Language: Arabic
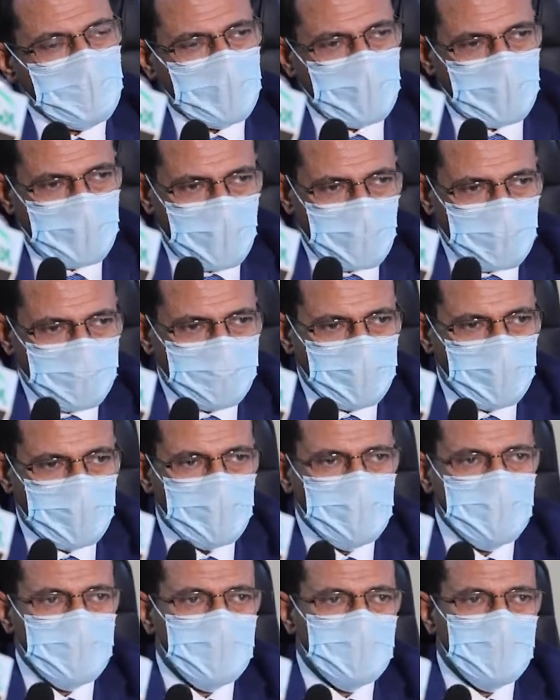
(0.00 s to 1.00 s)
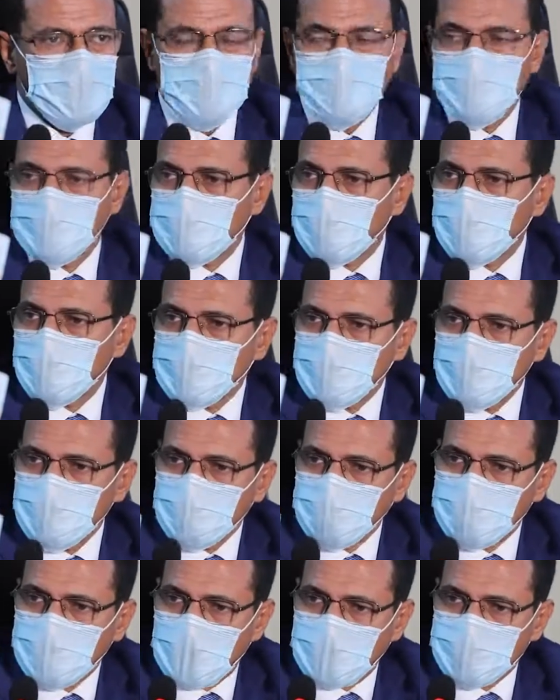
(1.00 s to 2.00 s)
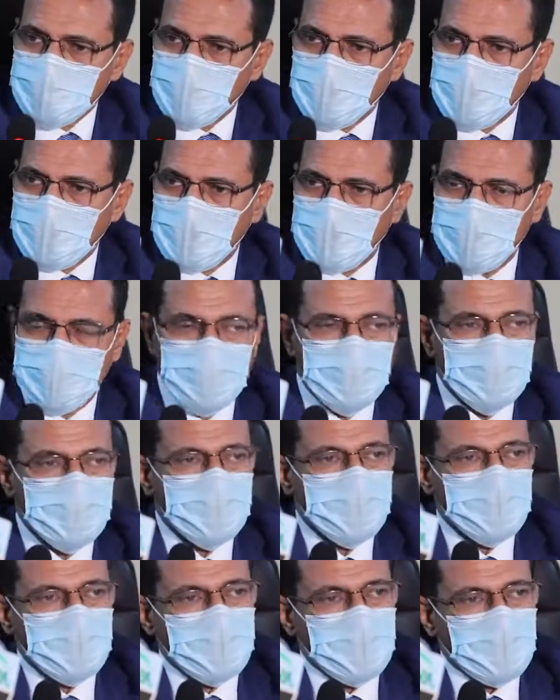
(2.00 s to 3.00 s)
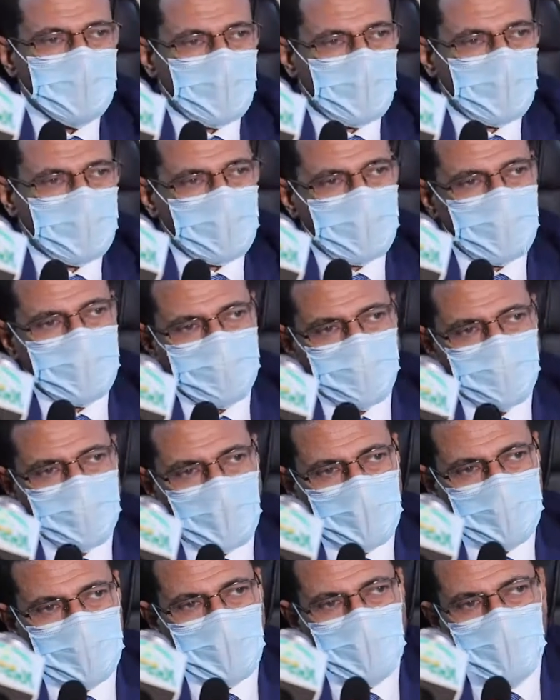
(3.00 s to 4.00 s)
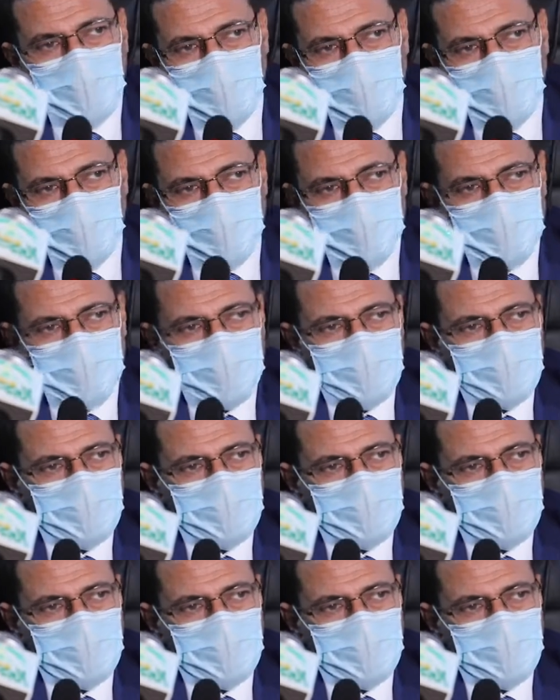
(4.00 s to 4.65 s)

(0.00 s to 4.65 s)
لان هاي فيها ممكن اليوم الحمد لله انها لا تعود عند هذا الولوج